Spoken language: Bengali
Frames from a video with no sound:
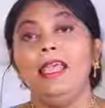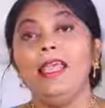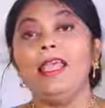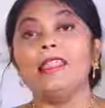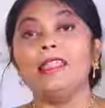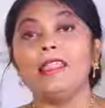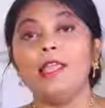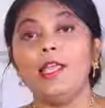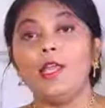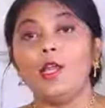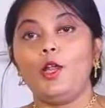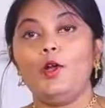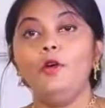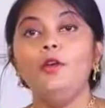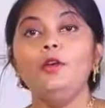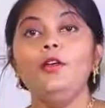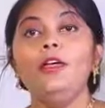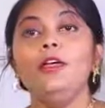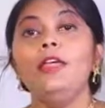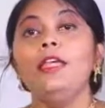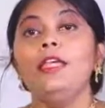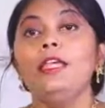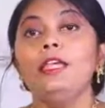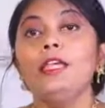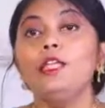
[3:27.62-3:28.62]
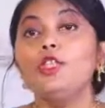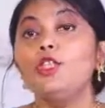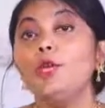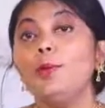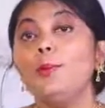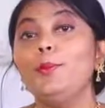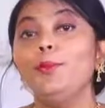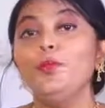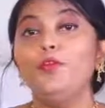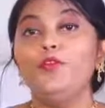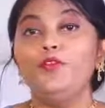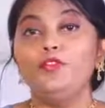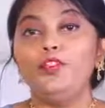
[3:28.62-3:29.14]
এছাড়াও
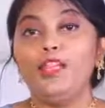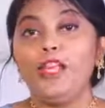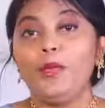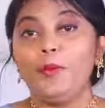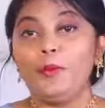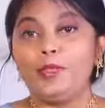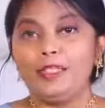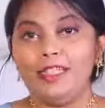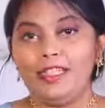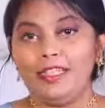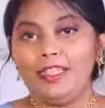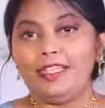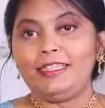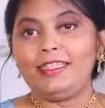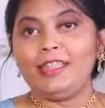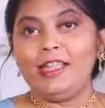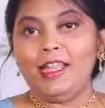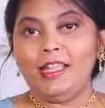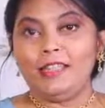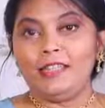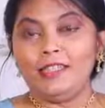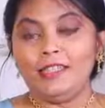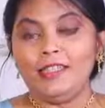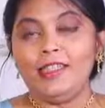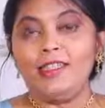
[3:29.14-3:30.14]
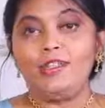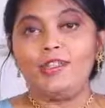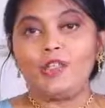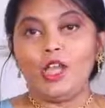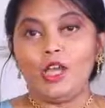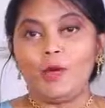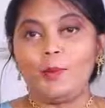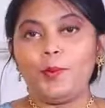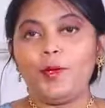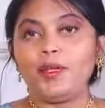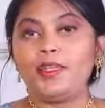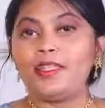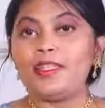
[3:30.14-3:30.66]
ইডব্লিউ ভিলা মেডিকাতে আছে
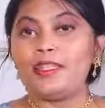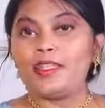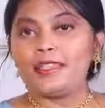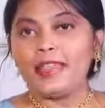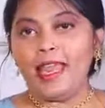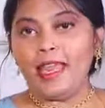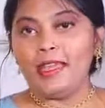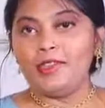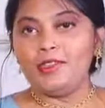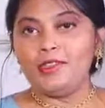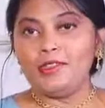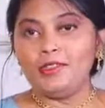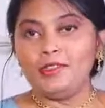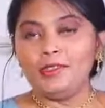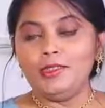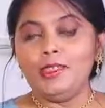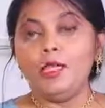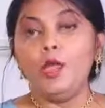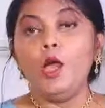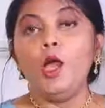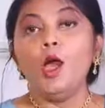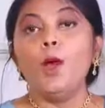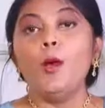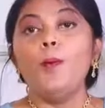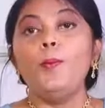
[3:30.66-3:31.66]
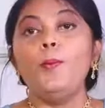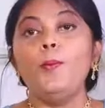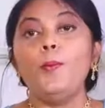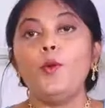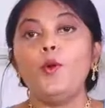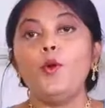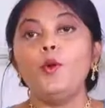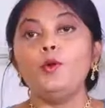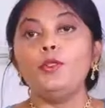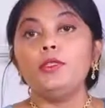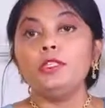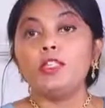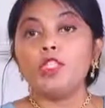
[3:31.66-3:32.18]
জার্মান স্ট্যান্ডার্ড
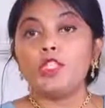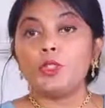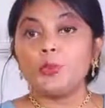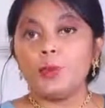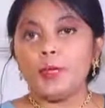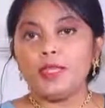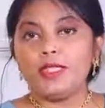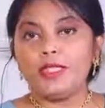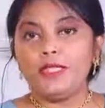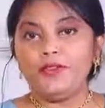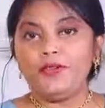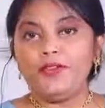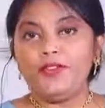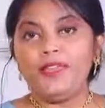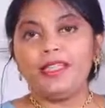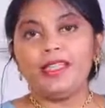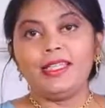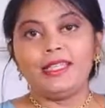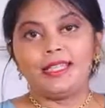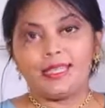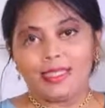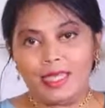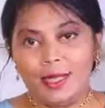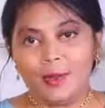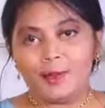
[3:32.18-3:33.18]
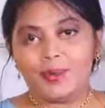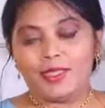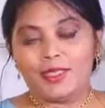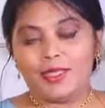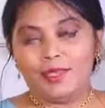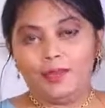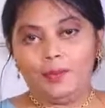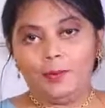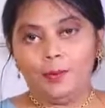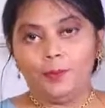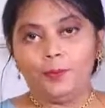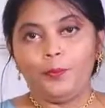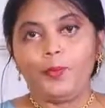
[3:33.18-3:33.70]
বোন স্পেসিফিক
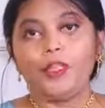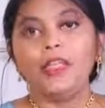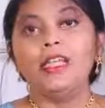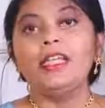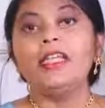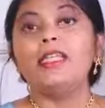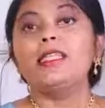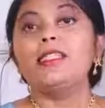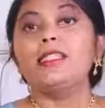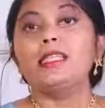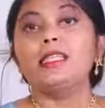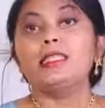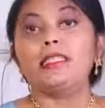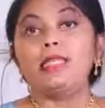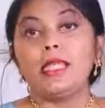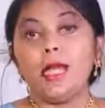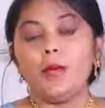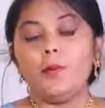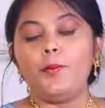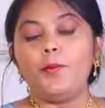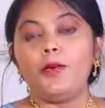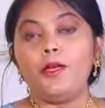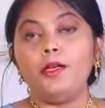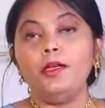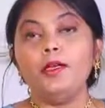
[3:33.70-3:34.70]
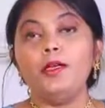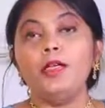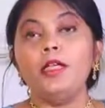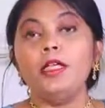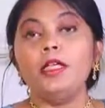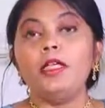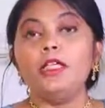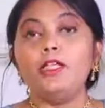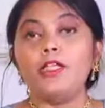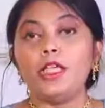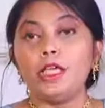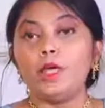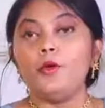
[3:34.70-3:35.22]
স্টেমসেল যেটি আমরা
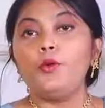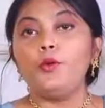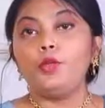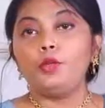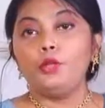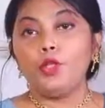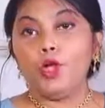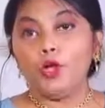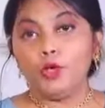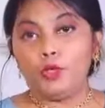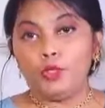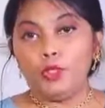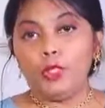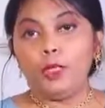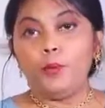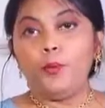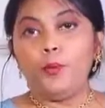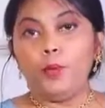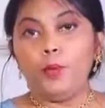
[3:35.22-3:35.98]
যে কোনো ধরনের